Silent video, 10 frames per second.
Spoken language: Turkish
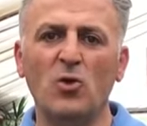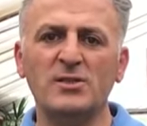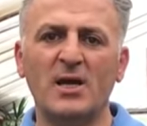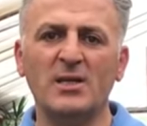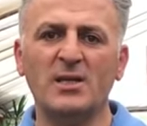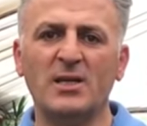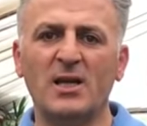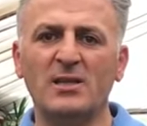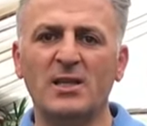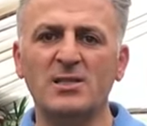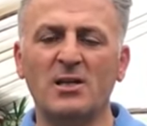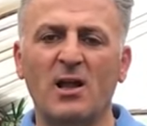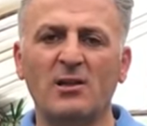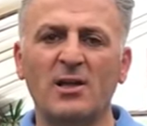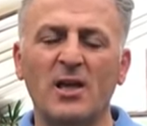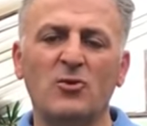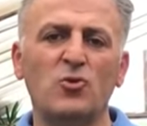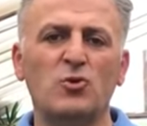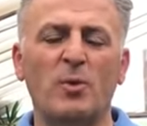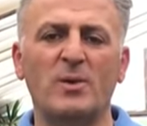10 santigrat derecenin altına
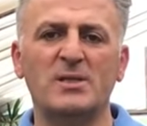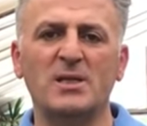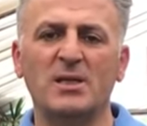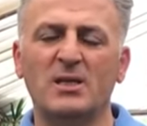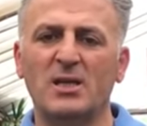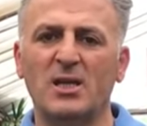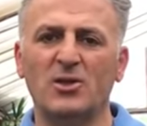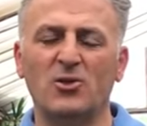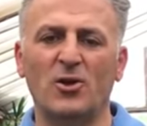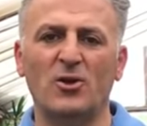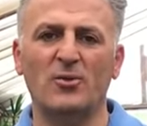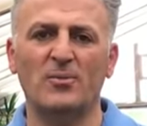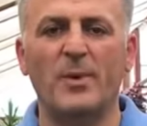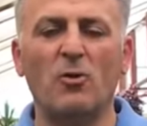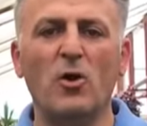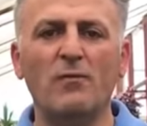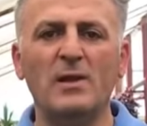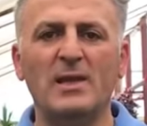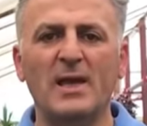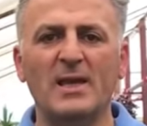düşmemesi gerekiyor.
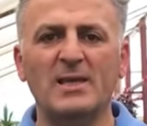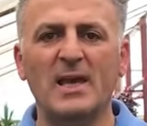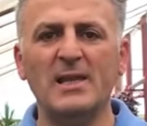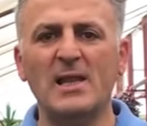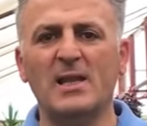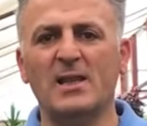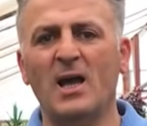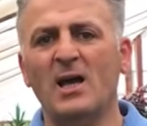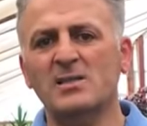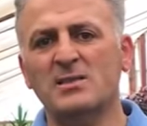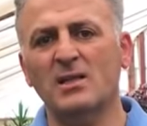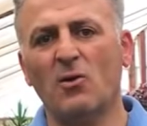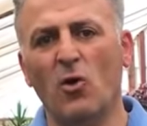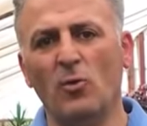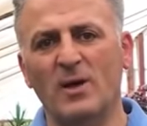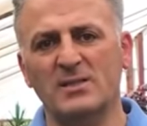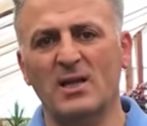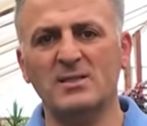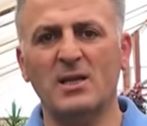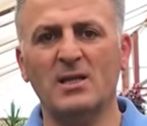Begonvil'de genellikle hastalık olmaz.
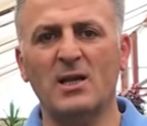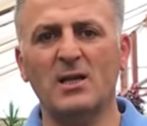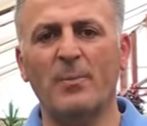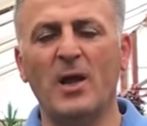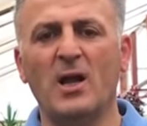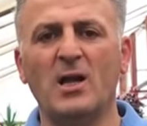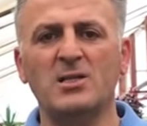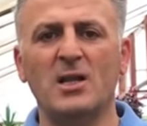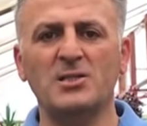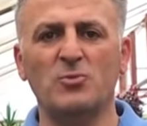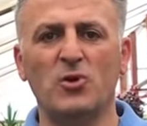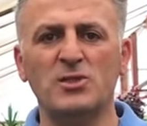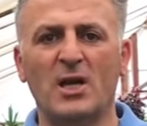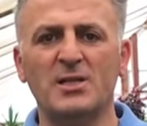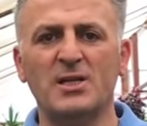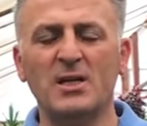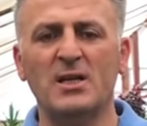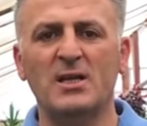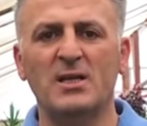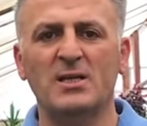Hastalıklarla pek karşılaşmıyoruz ancak
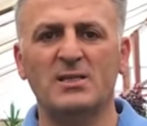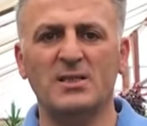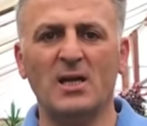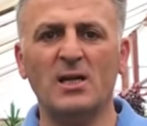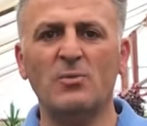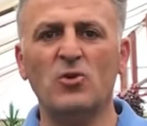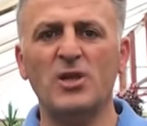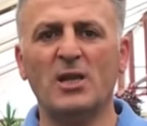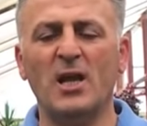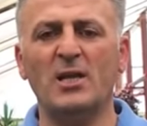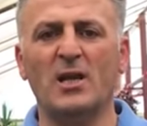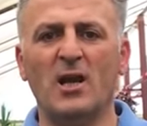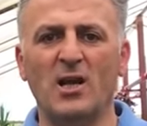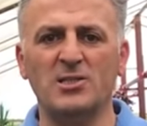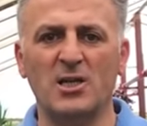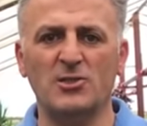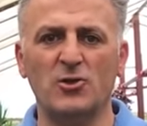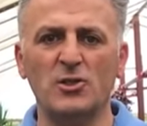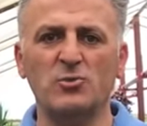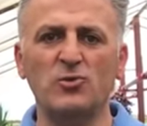zararlı böceklerle
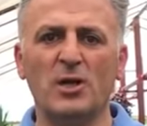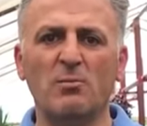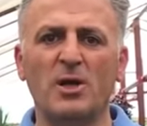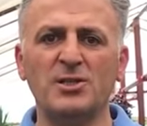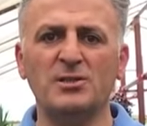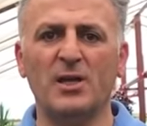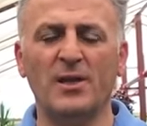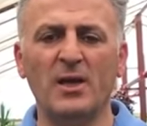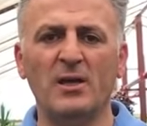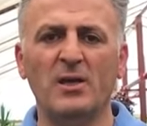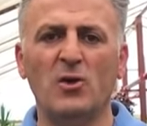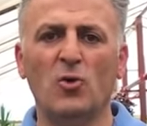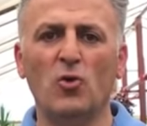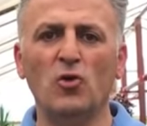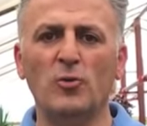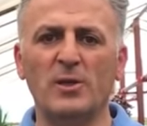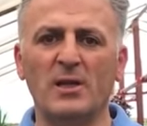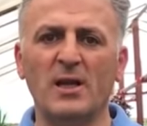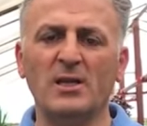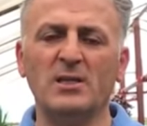karşılaşıyoruz. Bunların başında da unlu
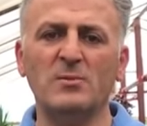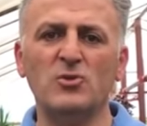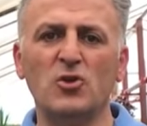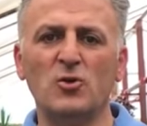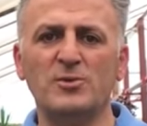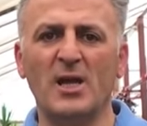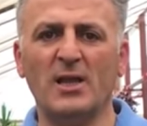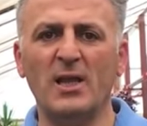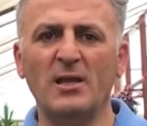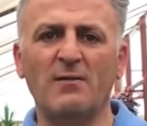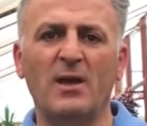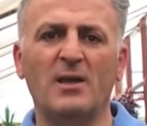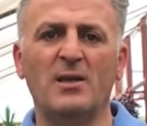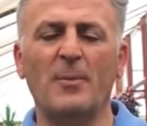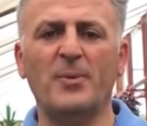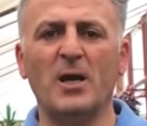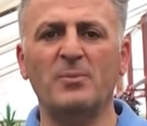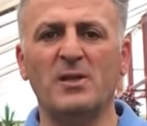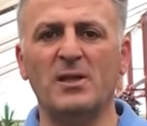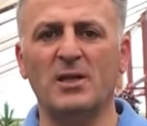bitler, kırmızı örümcekler ve
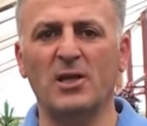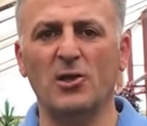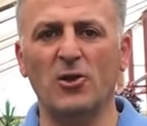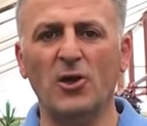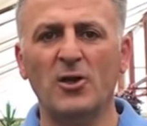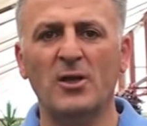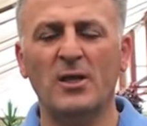yaprak bitleri geliyor.